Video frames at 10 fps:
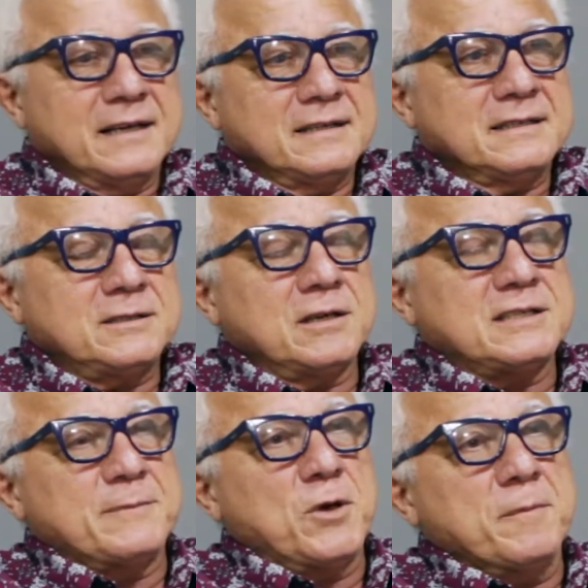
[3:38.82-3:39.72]
deixa eu
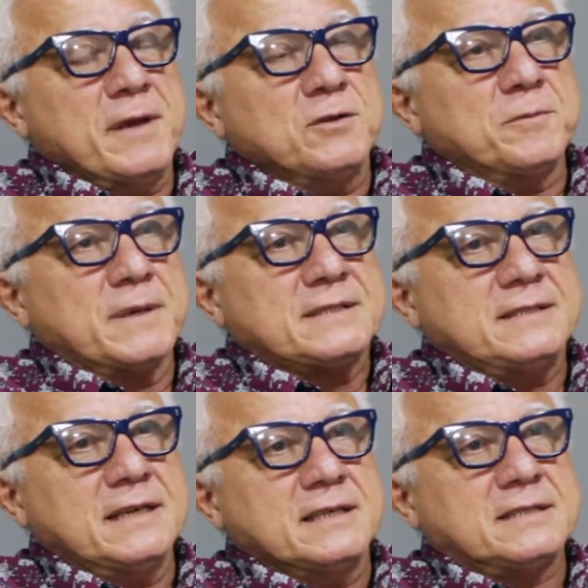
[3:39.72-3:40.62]
receber um e-mail de um
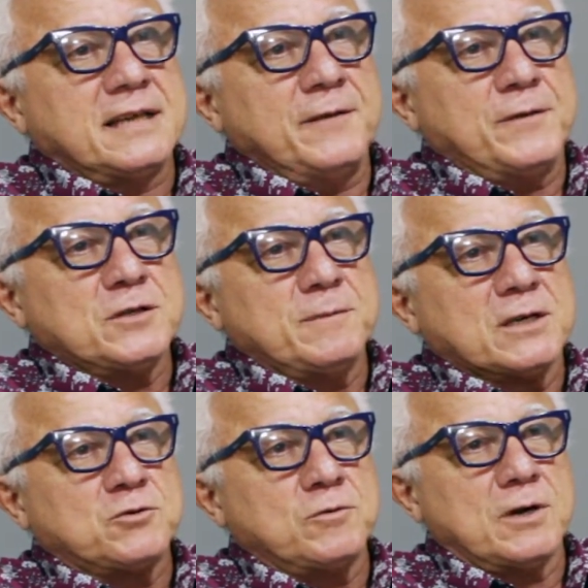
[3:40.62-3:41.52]
paciente que ele fez uma
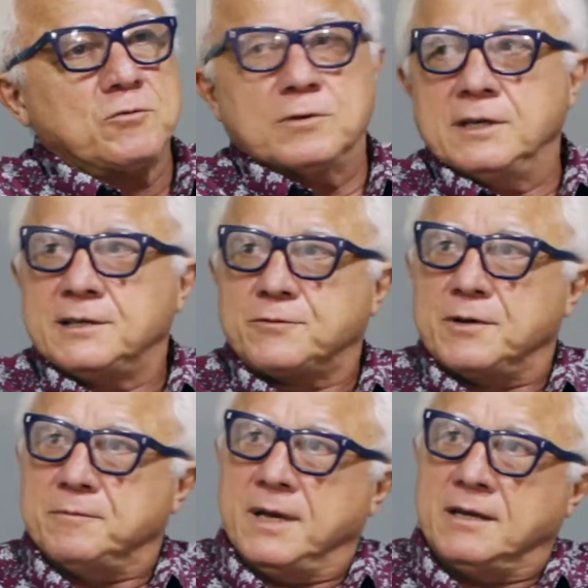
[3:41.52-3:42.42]
chuca com um litro e
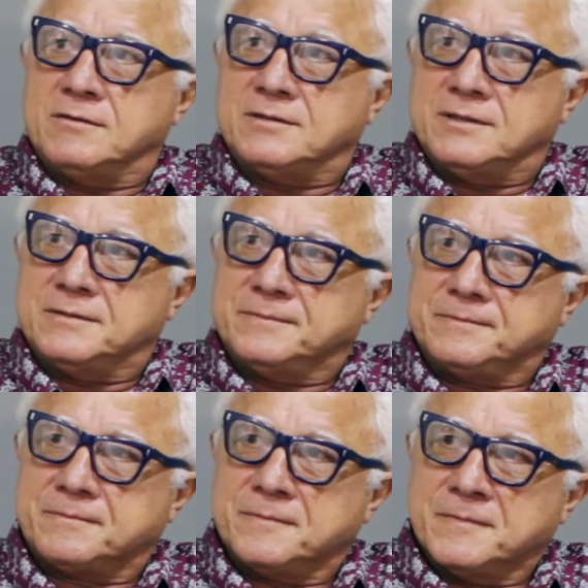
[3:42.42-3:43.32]
meio de,
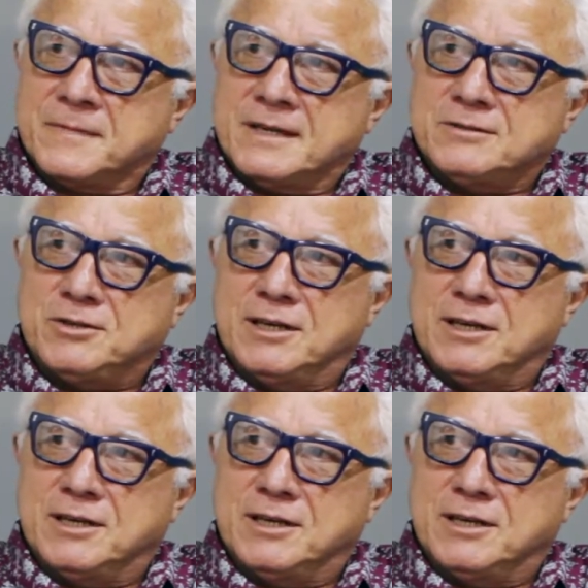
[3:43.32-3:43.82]
de